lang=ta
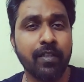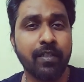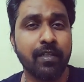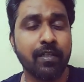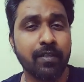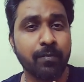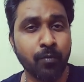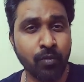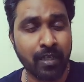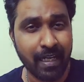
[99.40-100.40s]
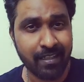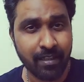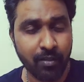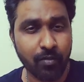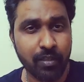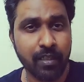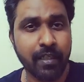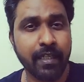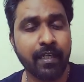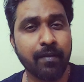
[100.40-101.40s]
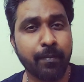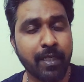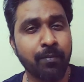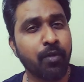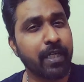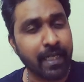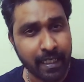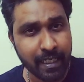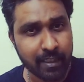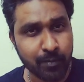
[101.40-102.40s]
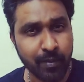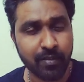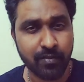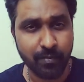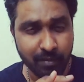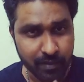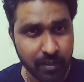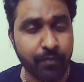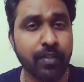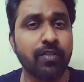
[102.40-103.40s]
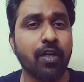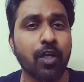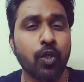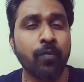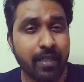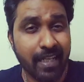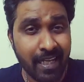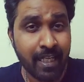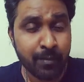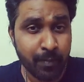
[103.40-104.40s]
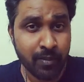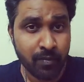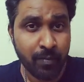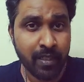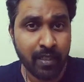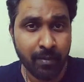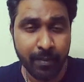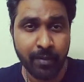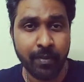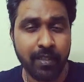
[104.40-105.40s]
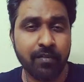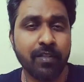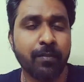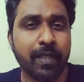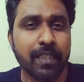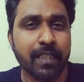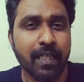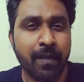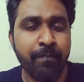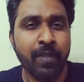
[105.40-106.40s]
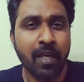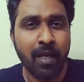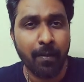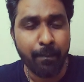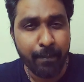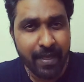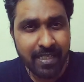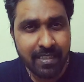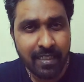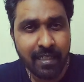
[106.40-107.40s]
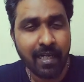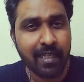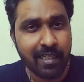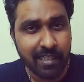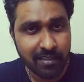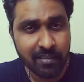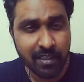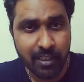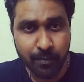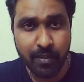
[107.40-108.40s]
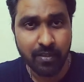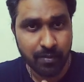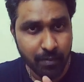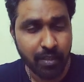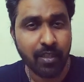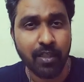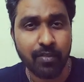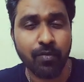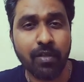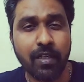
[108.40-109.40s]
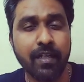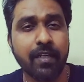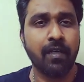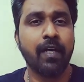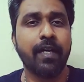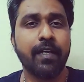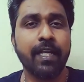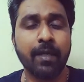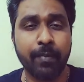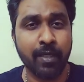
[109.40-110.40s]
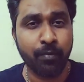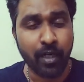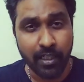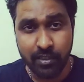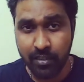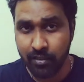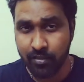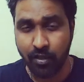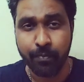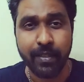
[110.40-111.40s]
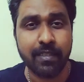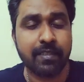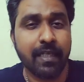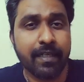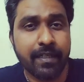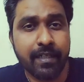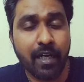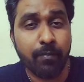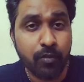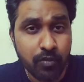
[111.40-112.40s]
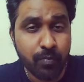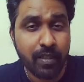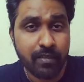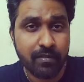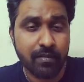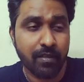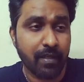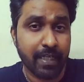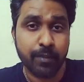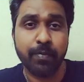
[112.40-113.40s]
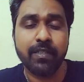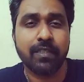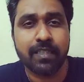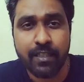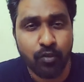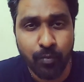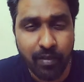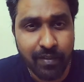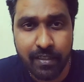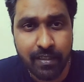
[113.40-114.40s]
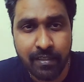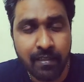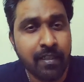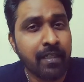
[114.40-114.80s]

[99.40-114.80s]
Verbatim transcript: இந்த மூணு கேட்டகரிக்குள்ளே தான் நீங்கள் பண்ண போகிற எல்லா எக்ஸ்பென்ஸுமே வந்துட்டு ஃபிக்ஸ் ஆகணும் எல்லா எக்ஸ்பென்ஸுமே நான் மீன் பண்ணுறது வந்து பார்த்திங்கன்னா பேசிக் அண்ட் நெசசரி எக்ஸ்பென்சஸ் மட்டும்தான் நான் சொல்கிறேன் நீங்கள் பண்ண போகிற அடிஷ்னல் ஷாப்பிங்ஸ் அண்ட் அம்யூஸ்மெண்ட்ஸ் எக்ஸ்பென்சஸ் எதுவுமே வந்துட்டு